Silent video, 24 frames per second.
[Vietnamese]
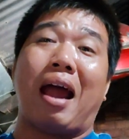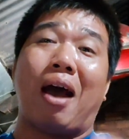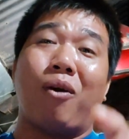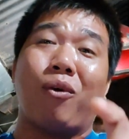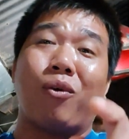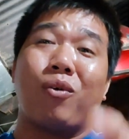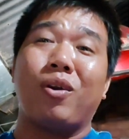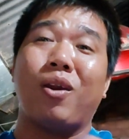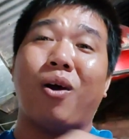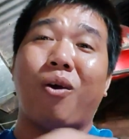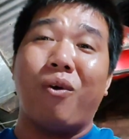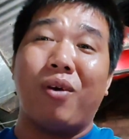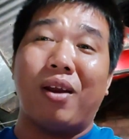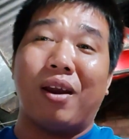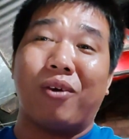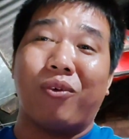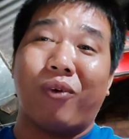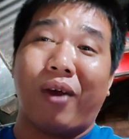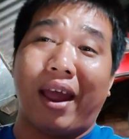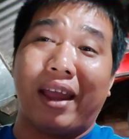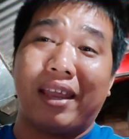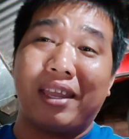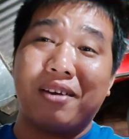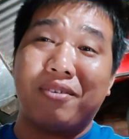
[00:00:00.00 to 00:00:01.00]
đầu có đuôi đàng
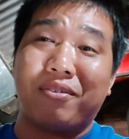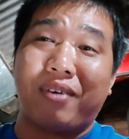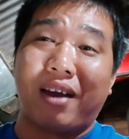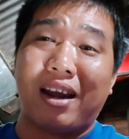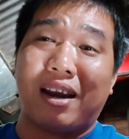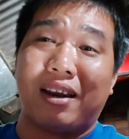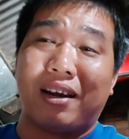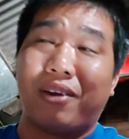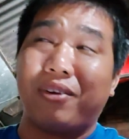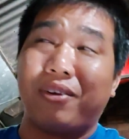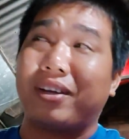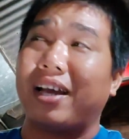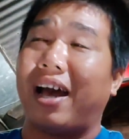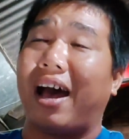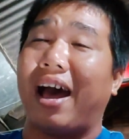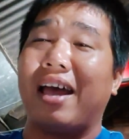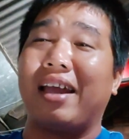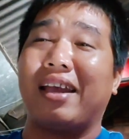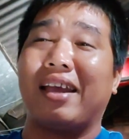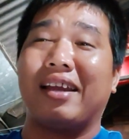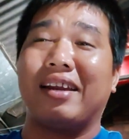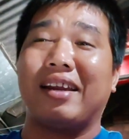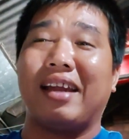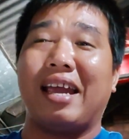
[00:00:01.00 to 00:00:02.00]
hoàng chứ không phải là nó
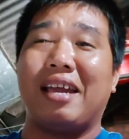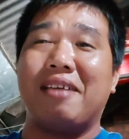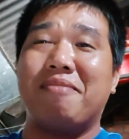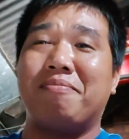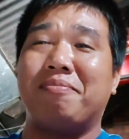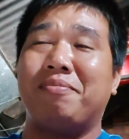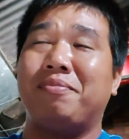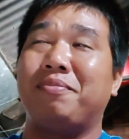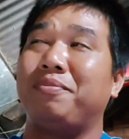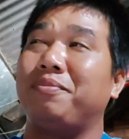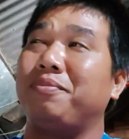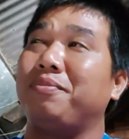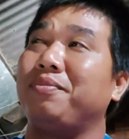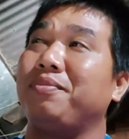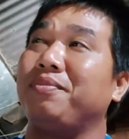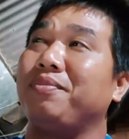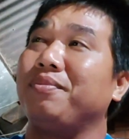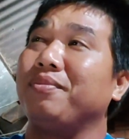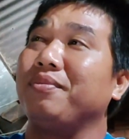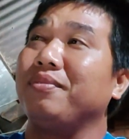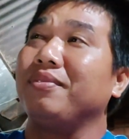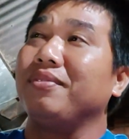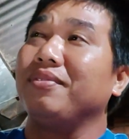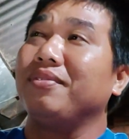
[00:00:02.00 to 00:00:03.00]
khơi nha anh em
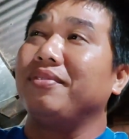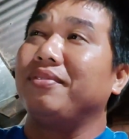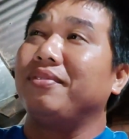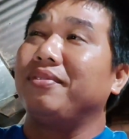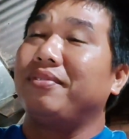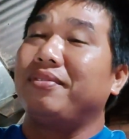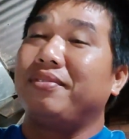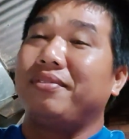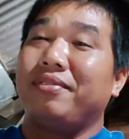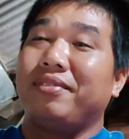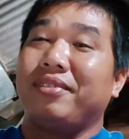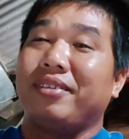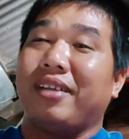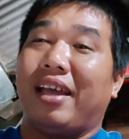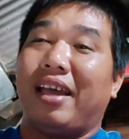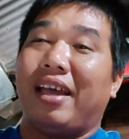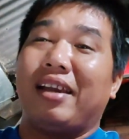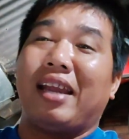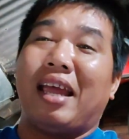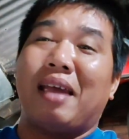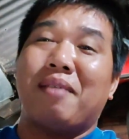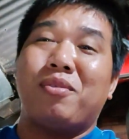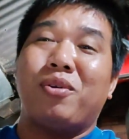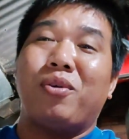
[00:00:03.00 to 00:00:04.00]
thì
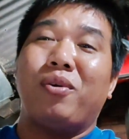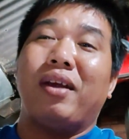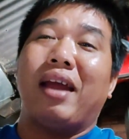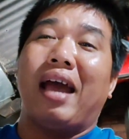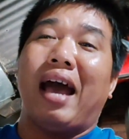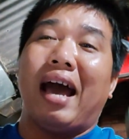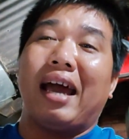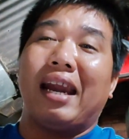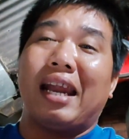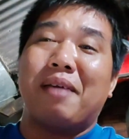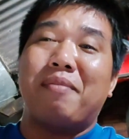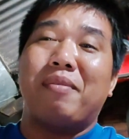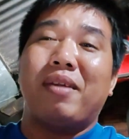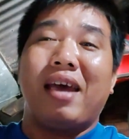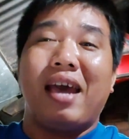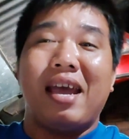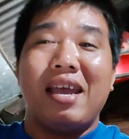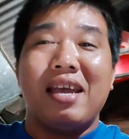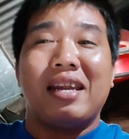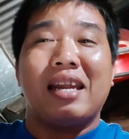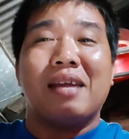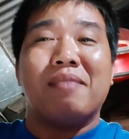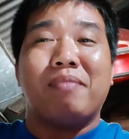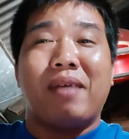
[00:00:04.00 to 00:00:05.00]
anh em nuôi gà anh em để
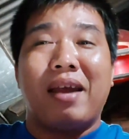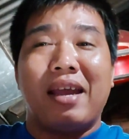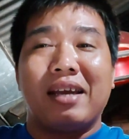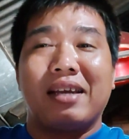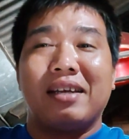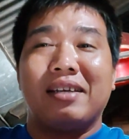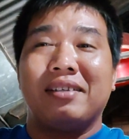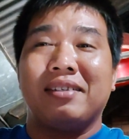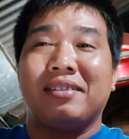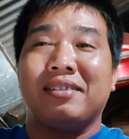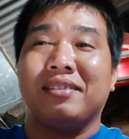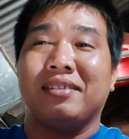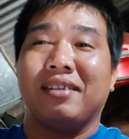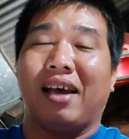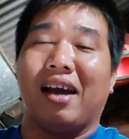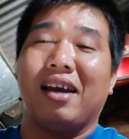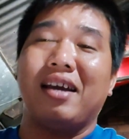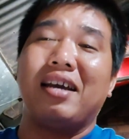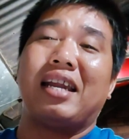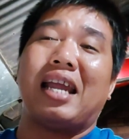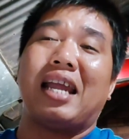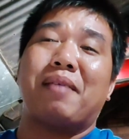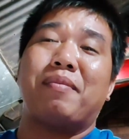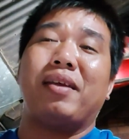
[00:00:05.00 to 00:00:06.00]
ý anh em biết
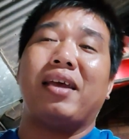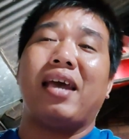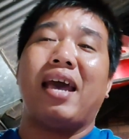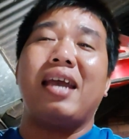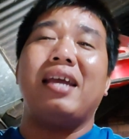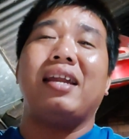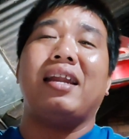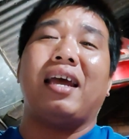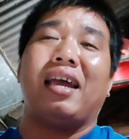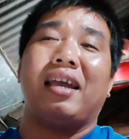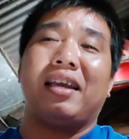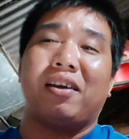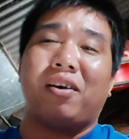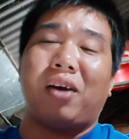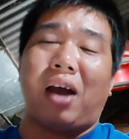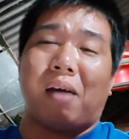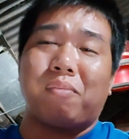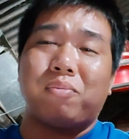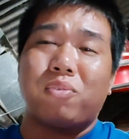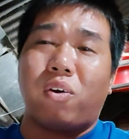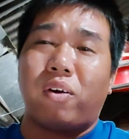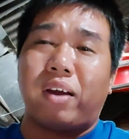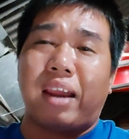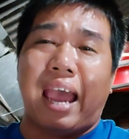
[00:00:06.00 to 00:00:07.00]
ở anh em để ý đi con
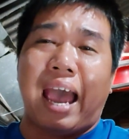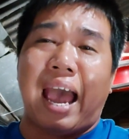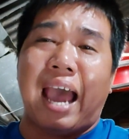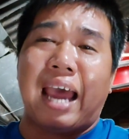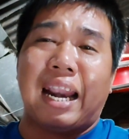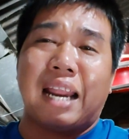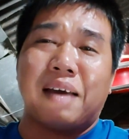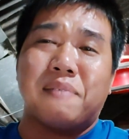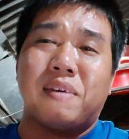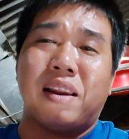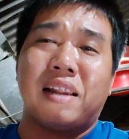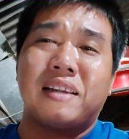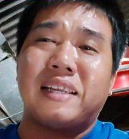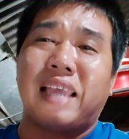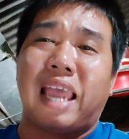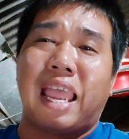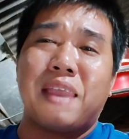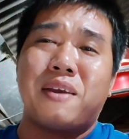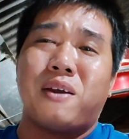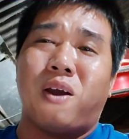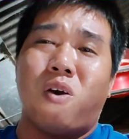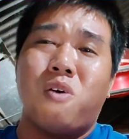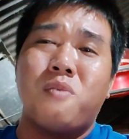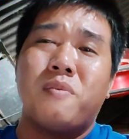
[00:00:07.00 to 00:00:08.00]
không con gà nào mà lên
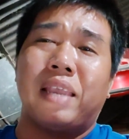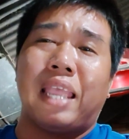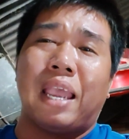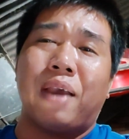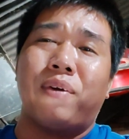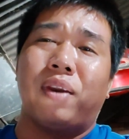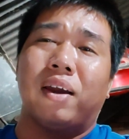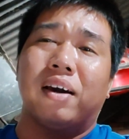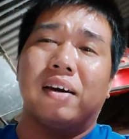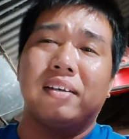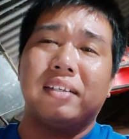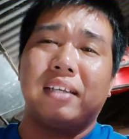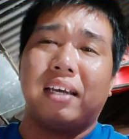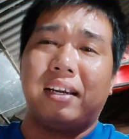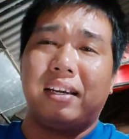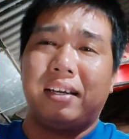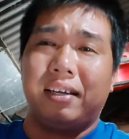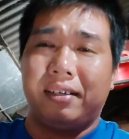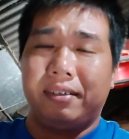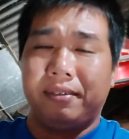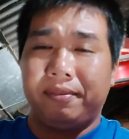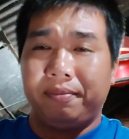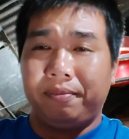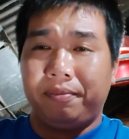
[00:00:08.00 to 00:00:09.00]
cây ngủ mà dẹo lượng trên á
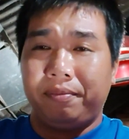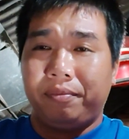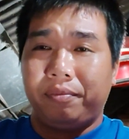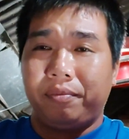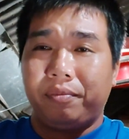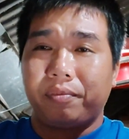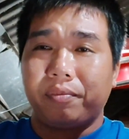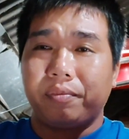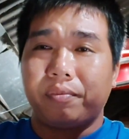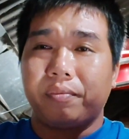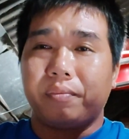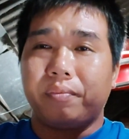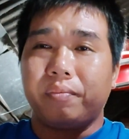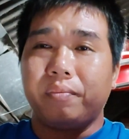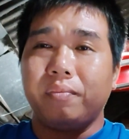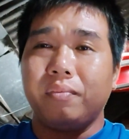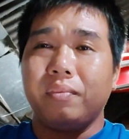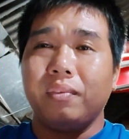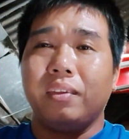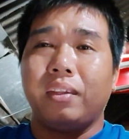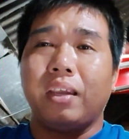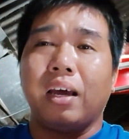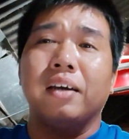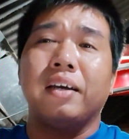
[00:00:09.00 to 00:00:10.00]

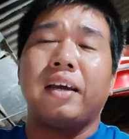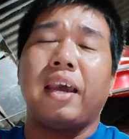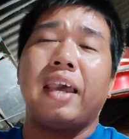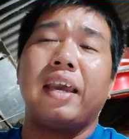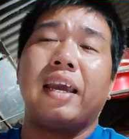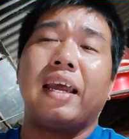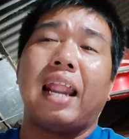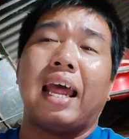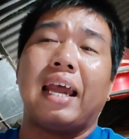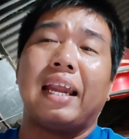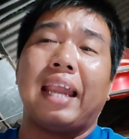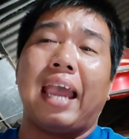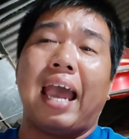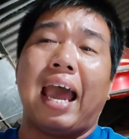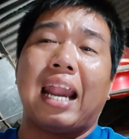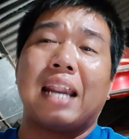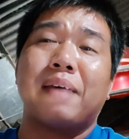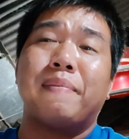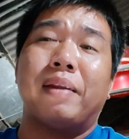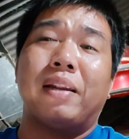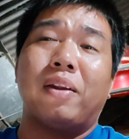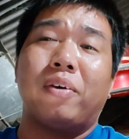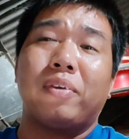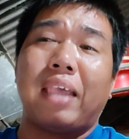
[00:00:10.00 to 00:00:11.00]
trừ khi cái đàn gà
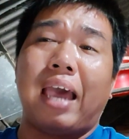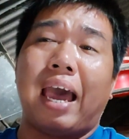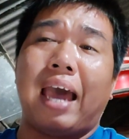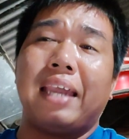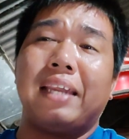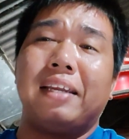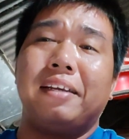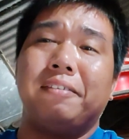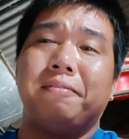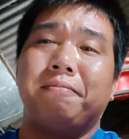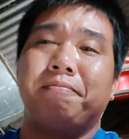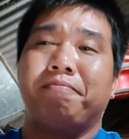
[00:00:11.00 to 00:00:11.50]
nó bị nó cháy